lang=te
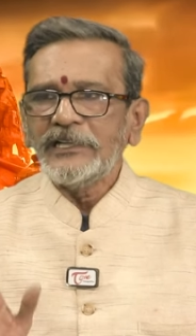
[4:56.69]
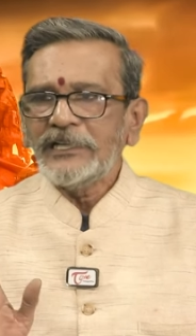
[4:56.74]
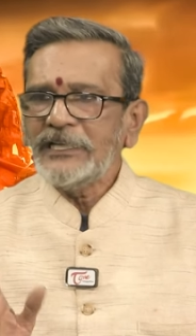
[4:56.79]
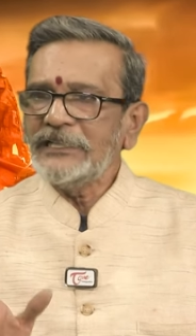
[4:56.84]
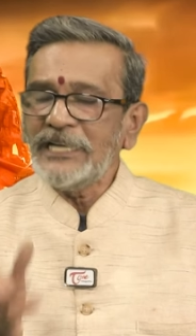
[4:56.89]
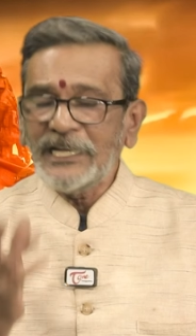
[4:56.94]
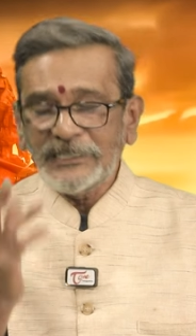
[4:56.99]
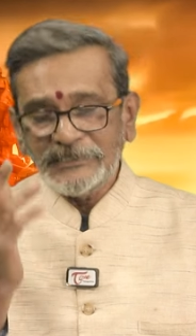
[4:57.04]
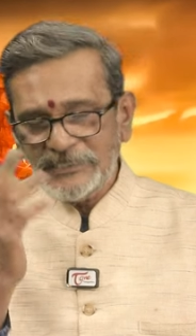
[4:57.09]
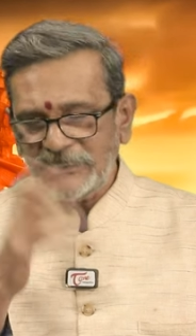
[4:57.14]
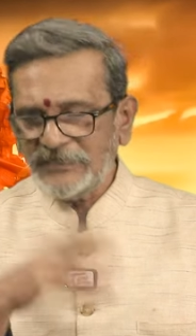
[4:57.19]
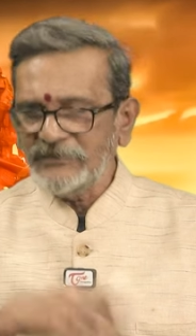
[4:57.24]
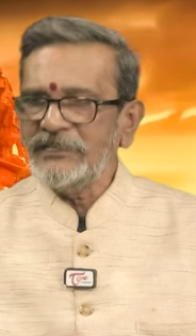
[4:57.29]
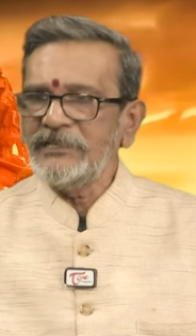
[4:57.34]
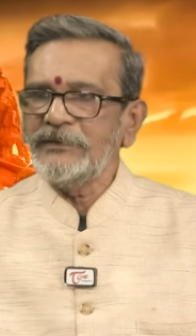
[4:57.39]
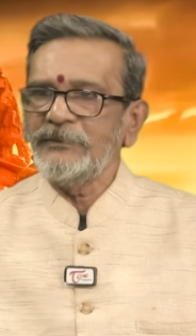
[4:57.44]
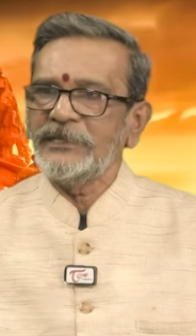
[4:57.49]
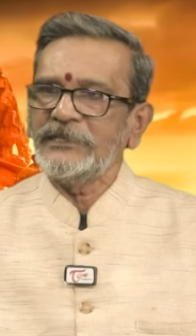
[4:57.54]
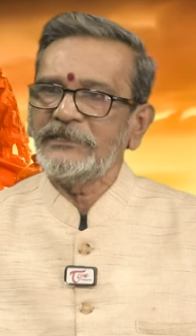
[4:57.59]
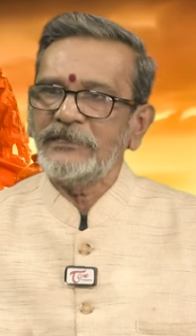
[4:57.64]
కానీ అది
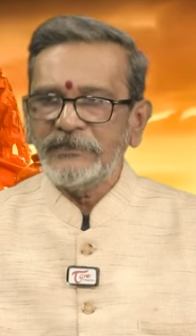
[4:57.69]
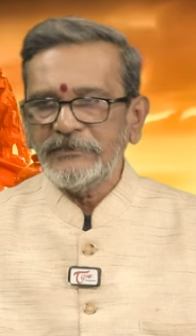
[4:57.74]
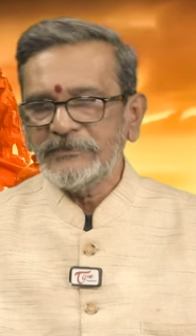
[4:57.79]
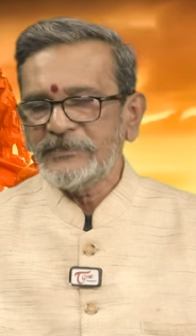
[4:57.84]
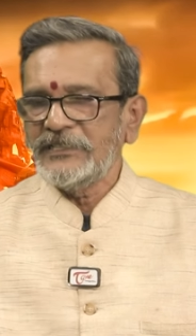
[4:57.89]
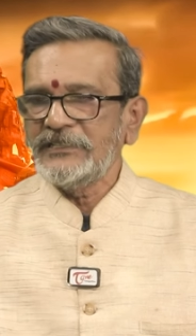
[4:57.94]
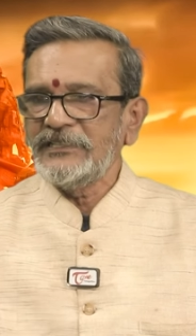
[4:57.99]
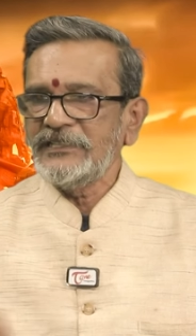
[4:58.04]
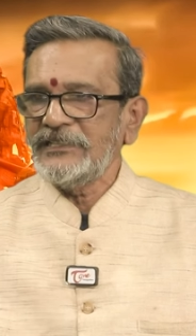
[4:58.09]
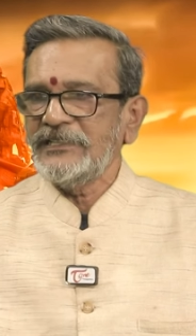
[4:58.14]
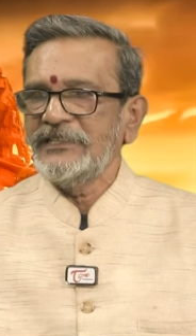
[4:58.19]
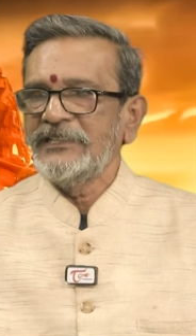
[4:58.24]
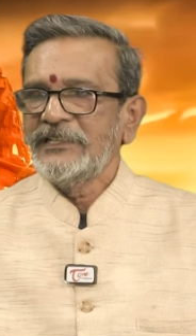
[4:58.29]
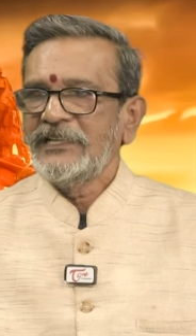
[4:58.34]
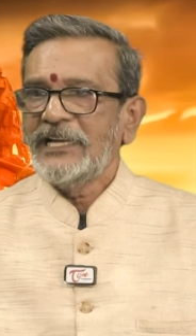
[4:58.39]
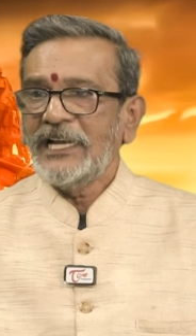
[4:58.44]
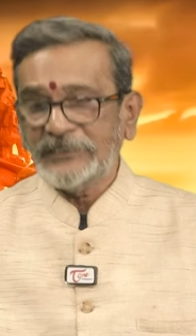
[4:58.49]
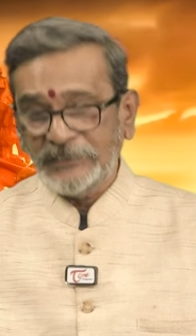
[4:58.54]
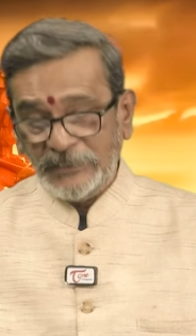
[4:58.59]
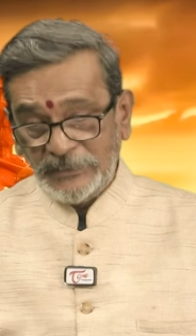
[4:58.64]
చదవండి మీకు తెలుస్తుంది
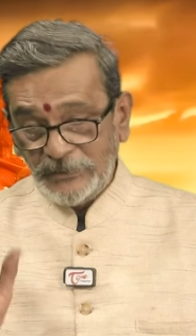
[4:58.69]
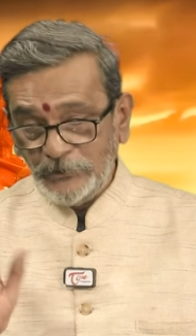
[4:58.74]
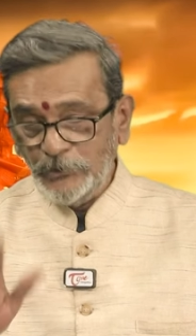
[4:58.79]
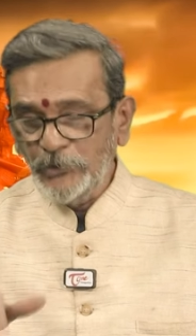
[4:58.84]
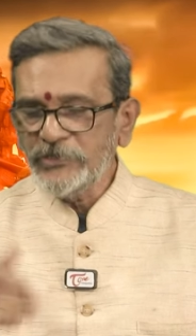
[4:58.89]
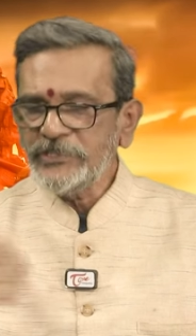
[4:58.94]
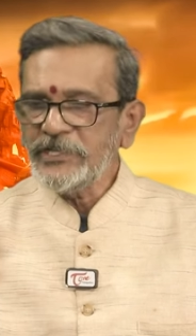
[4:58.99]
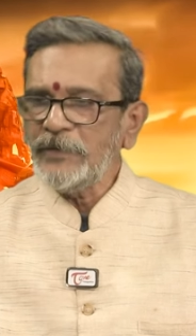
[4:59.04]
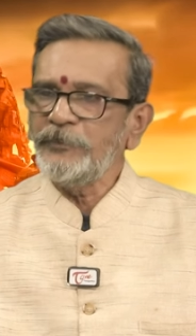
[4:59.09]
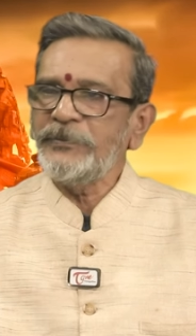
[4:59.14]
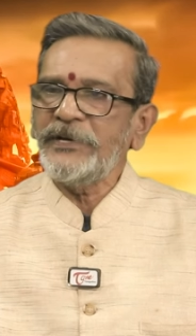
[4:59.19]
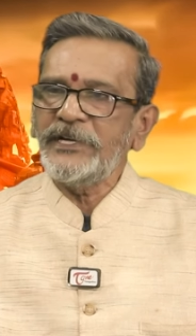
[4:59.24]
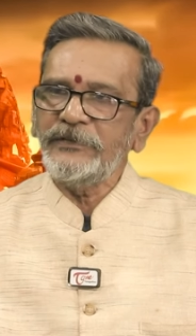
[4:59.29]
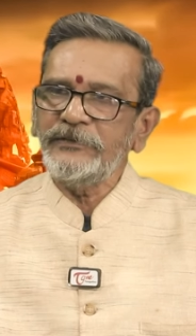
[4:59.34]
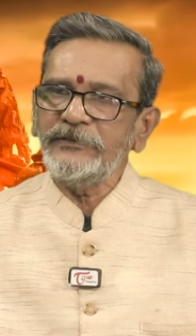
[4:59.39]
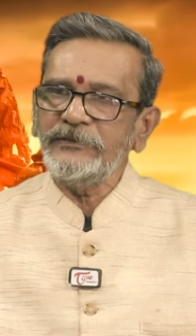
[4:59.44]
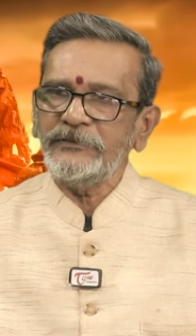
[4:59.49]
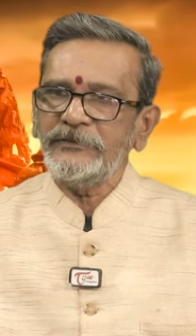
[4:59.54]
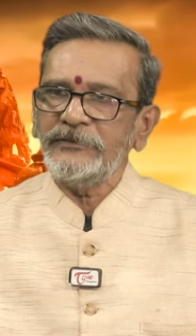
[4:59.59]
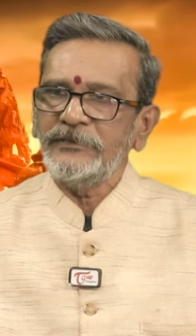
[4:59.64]
అతను ఎందుకు
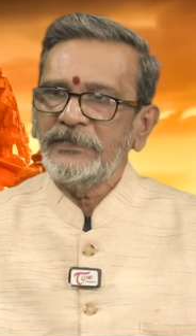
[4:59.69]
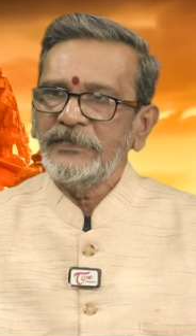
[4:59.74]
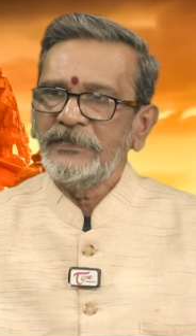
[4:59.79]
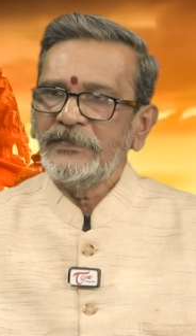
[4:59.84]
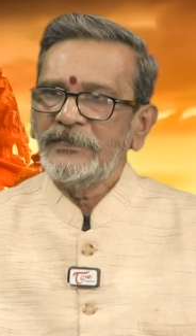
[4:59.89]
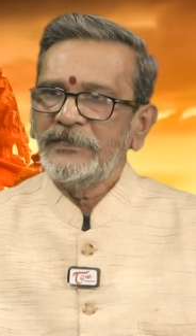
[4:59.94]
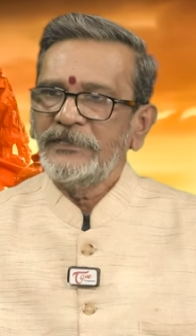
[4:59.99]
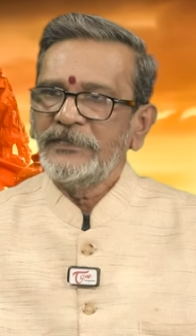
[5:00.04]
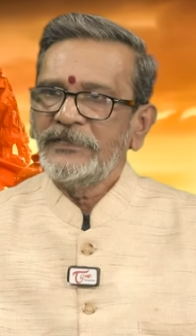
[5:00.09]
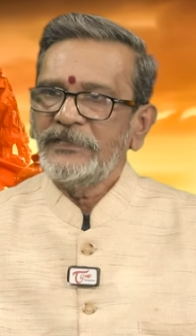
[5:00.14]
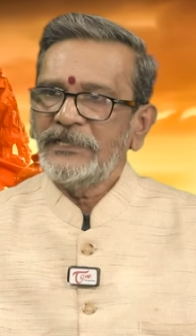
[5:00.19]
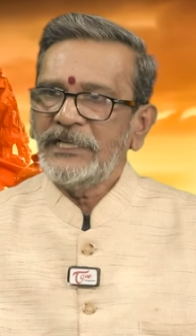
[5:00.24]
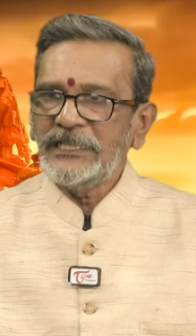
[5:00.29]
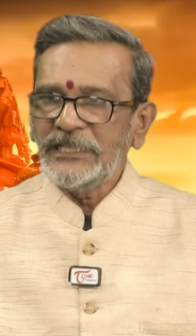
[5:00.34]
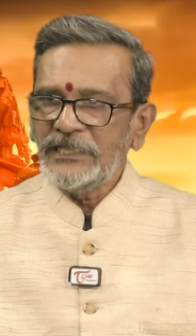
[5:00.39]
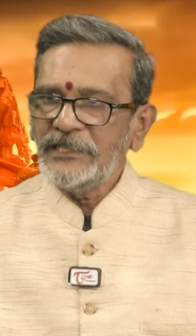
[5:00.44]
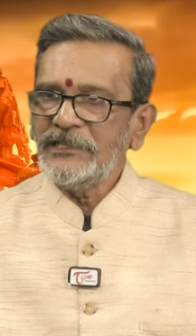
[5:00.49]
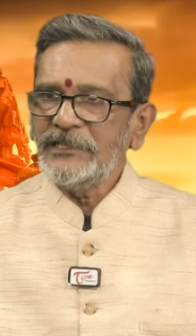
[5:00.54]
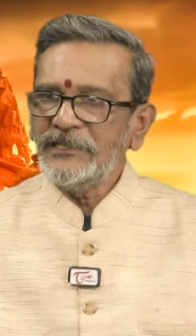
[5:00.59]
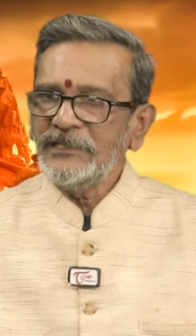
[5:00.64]
చంపాడు
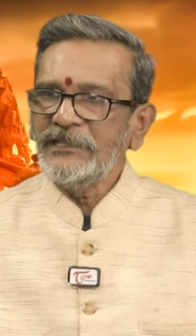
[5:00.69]
అండ్